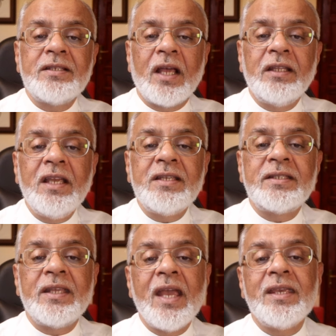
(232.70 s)
इस हदीस
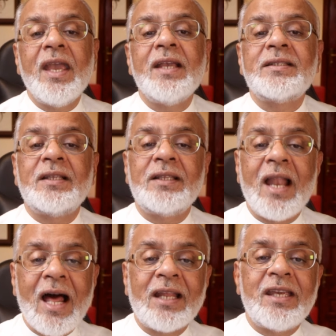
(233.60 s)
से ये
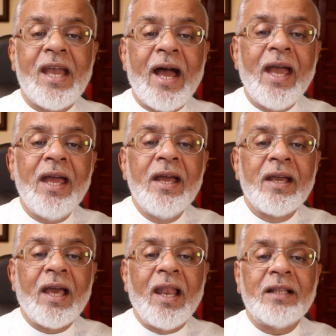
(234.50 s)
इस्तलाल किया है
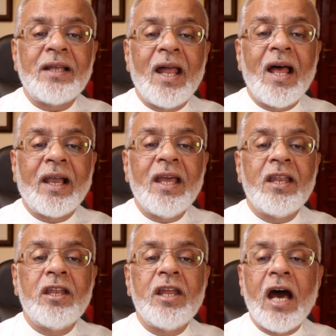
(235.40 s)
कि अल्लाह ताला के
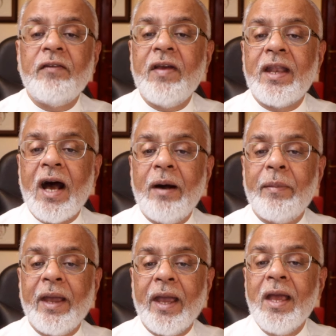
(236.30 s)
निन्यानवे
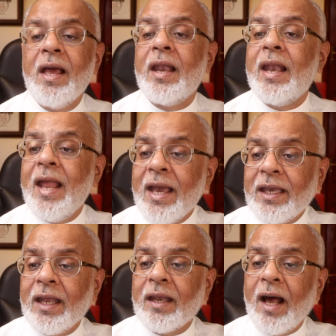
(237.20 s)
नाम हैं
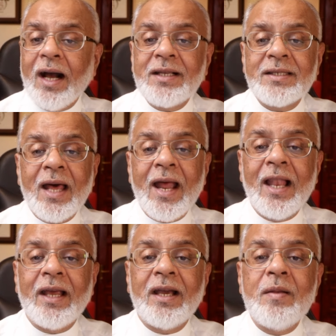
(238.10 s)
लेकिन अक्सर
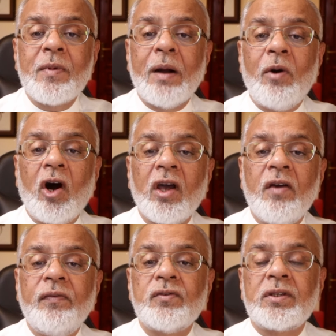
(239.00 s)
अहल इल्म का मौक़
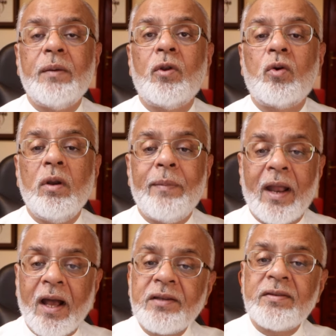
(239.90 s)
उसके बिल्कुल
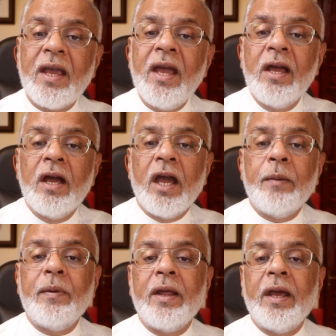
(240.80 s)
बरक्स है इबन